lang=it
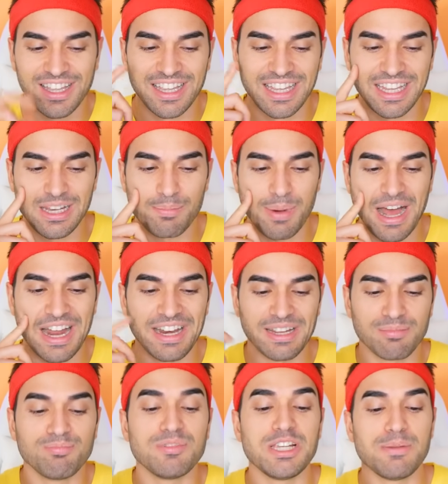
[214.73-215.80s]
e il
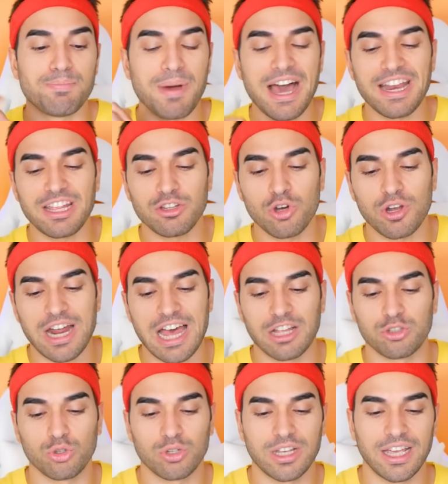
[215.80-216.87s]
pane. Il pane
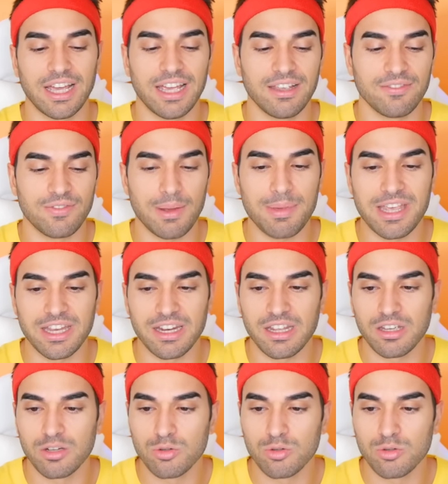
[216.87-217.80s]
dorato, ok, va bene.